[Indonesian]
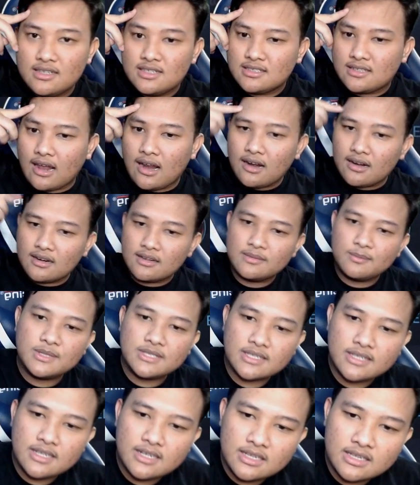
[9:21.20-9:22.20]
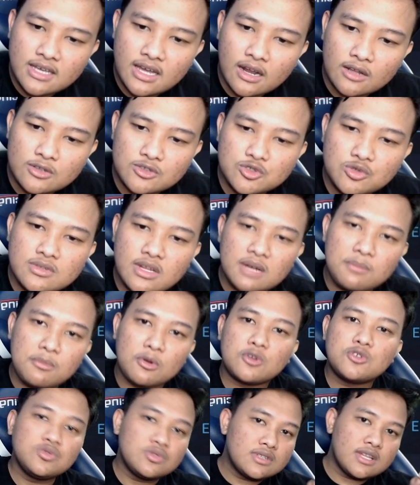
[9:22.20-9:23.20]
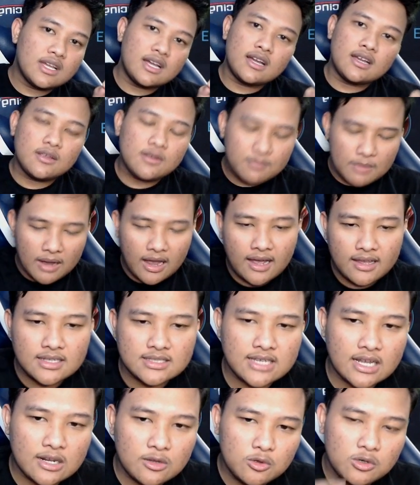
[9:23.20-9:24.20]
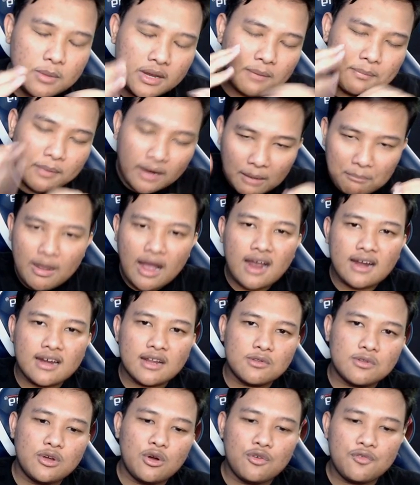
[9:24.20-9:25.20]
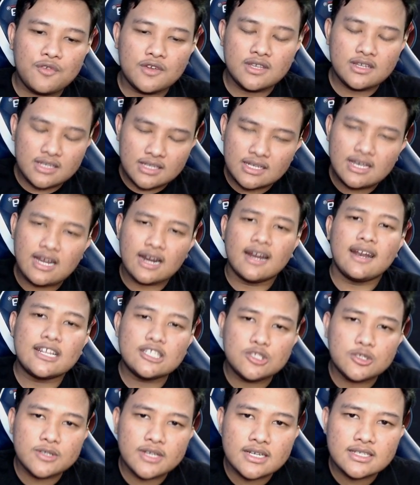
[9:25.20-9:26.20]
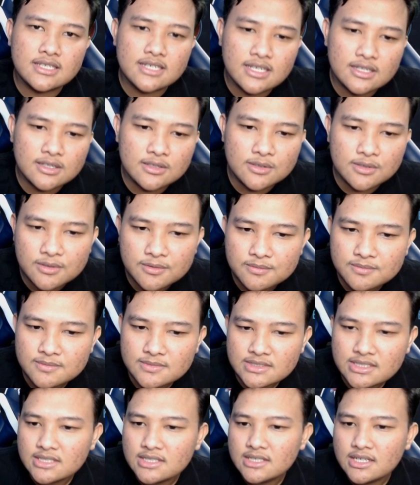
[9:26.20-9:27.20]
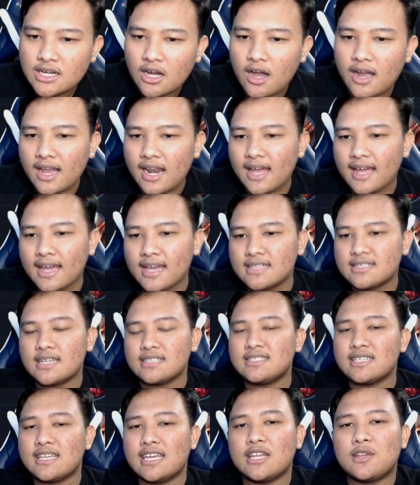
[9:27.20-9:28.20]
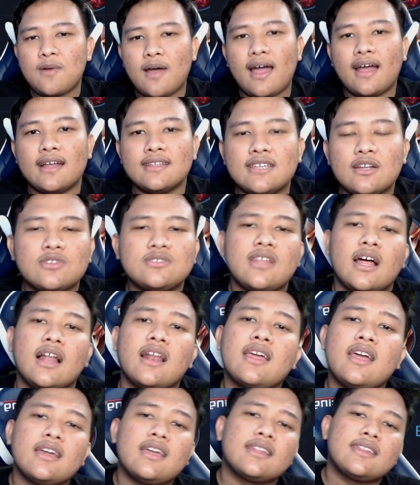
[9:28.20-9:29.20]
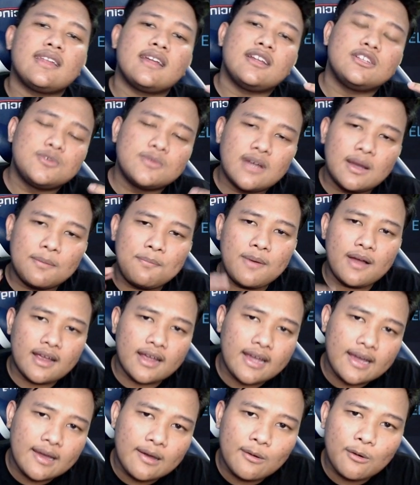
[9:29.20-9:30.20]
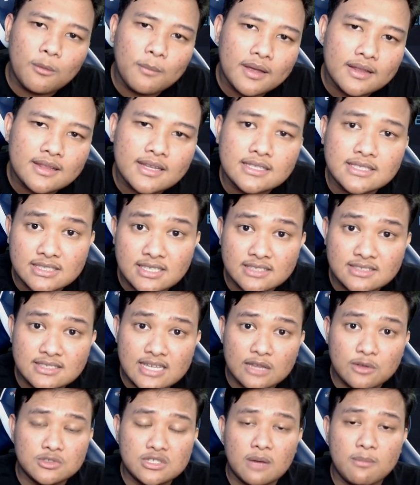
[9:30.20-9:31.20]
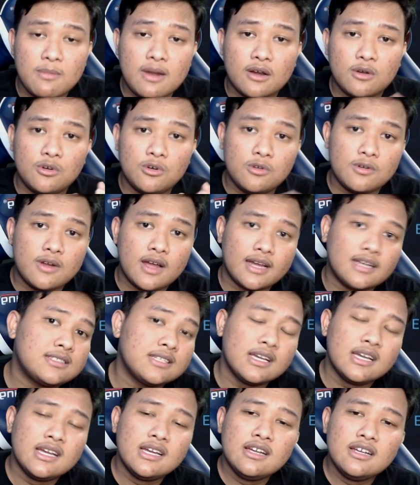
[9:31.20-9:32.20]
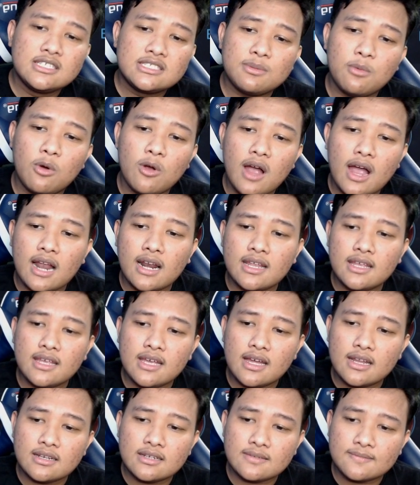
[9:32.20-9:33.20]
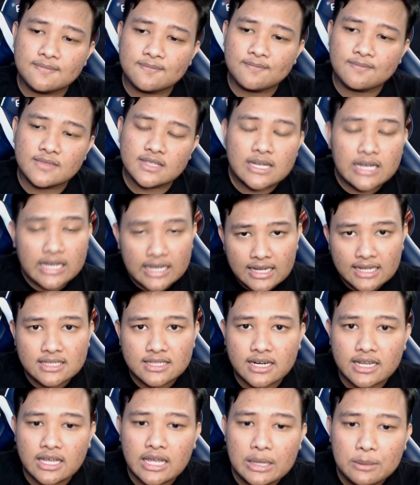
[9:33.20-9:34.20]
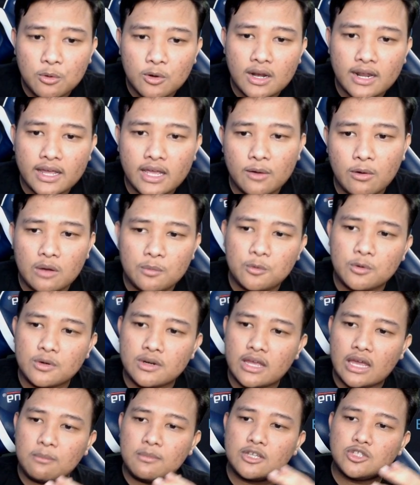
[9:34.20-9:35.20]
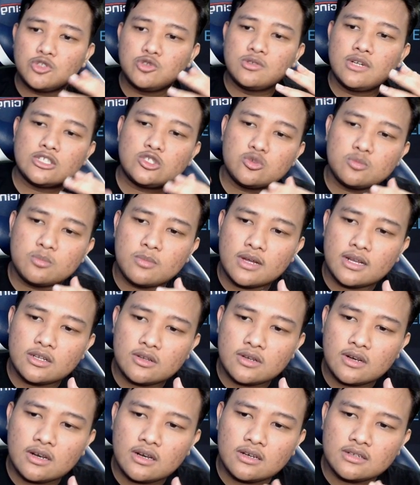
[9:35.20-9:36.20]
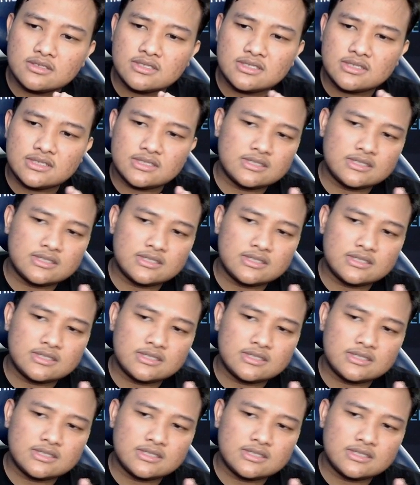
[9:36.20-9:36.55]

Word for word: sekarang bisa jadi 300 juta 500 juta makanya sekarang tuh udah banyak perkembangan gitu di OV jadi kalian enjoy aja gitu Oke okay lah guys, ya segitu aja nostalgia kita dan juga pakai Hero Meta Season 1 zaman dulu guys. Semoga kalian eh, terhibur lah ya walaupun gamenya juga cuman 8